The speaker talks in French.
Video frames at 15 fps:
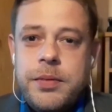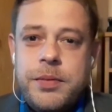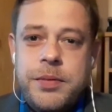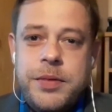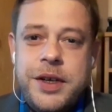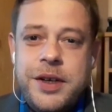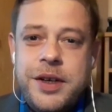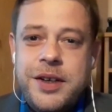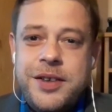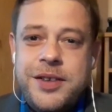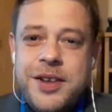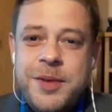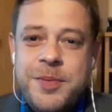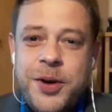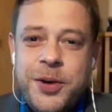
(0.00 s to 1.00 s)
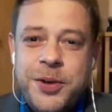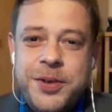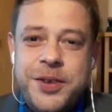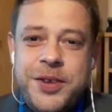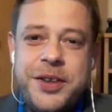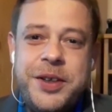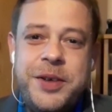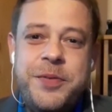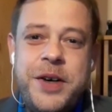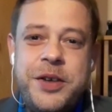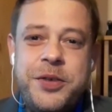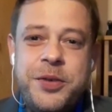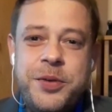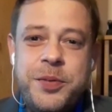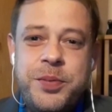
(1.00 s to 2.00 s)
des aimants d'une certaine
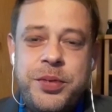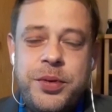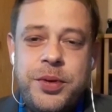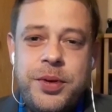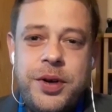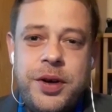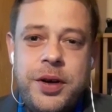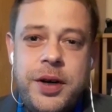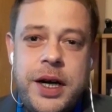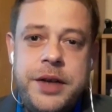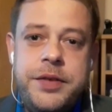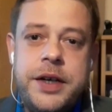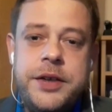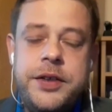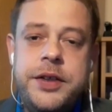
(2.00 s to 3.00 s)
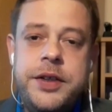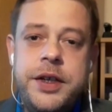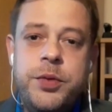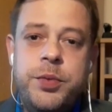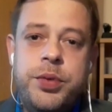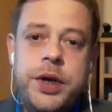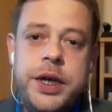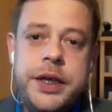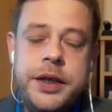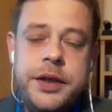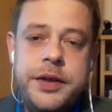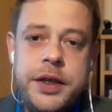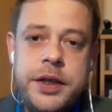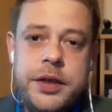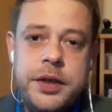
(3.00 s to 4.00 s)
façon pour l'adversité ou pour les
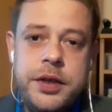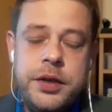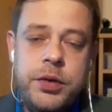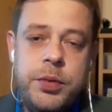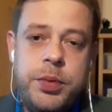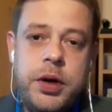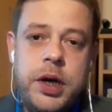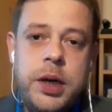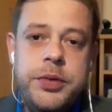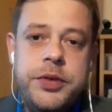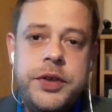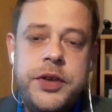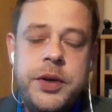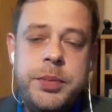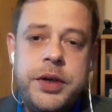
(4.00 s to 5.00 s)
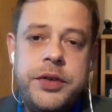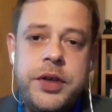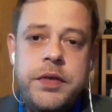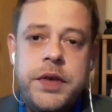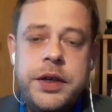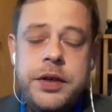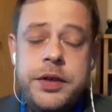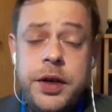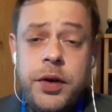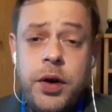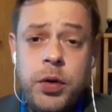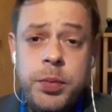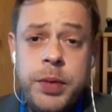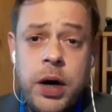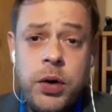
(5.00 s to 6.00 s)
critiques. Le problème, ce qui s'est passé avec Didier
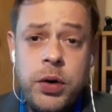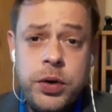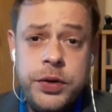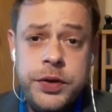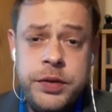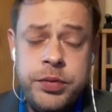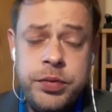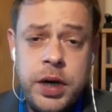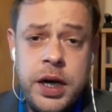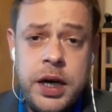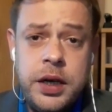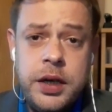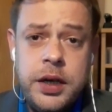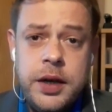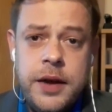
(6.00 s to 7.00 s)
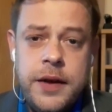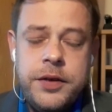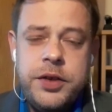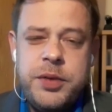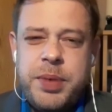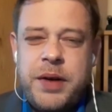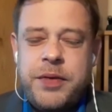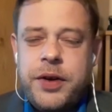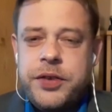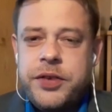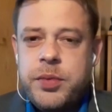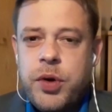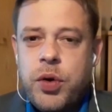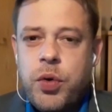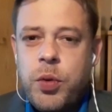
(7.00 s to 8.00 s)
Drogba en Côte d'Ivoire, c'est pas
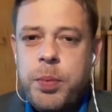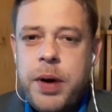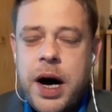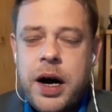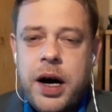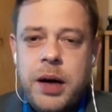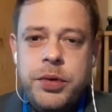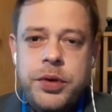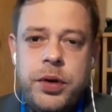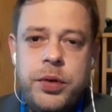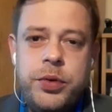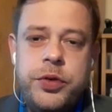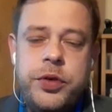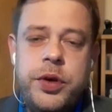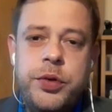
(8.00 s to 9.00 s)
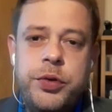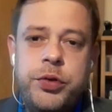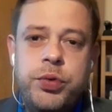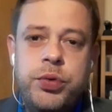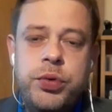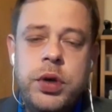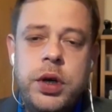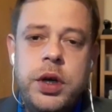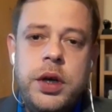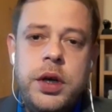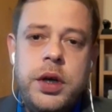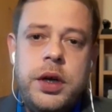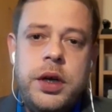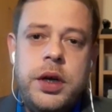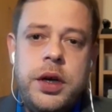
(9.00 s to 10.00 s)
forcément comparable dans le sens où
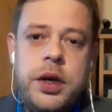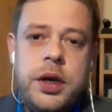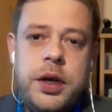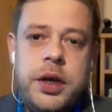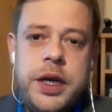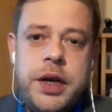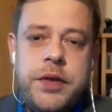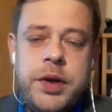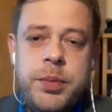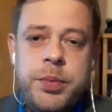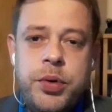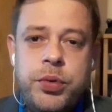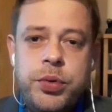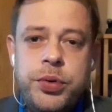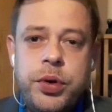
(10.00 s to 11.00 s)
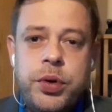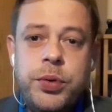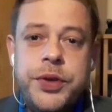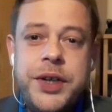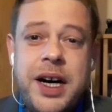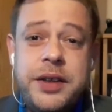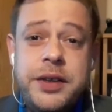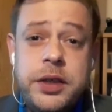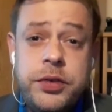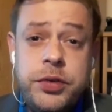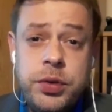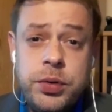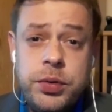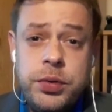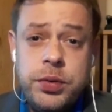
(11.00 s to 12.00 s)
euh, il y avait beaucoup de
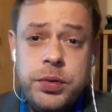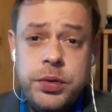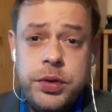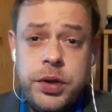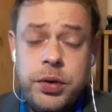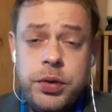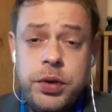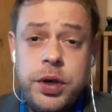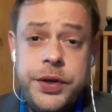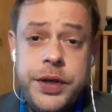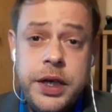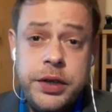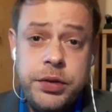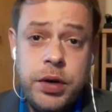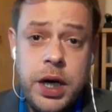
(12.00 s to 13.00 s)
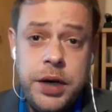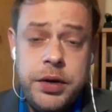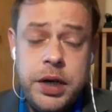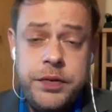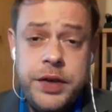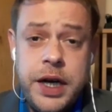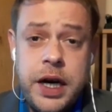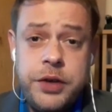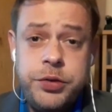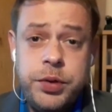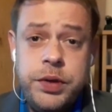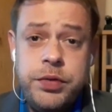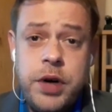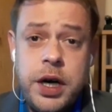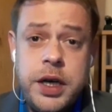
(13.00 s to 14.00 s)
contradictions dans le code électoral de la
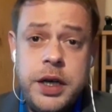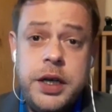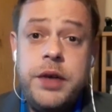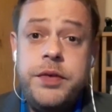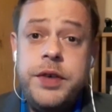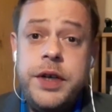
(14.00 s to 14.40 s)
fédération ivoirienne. Et la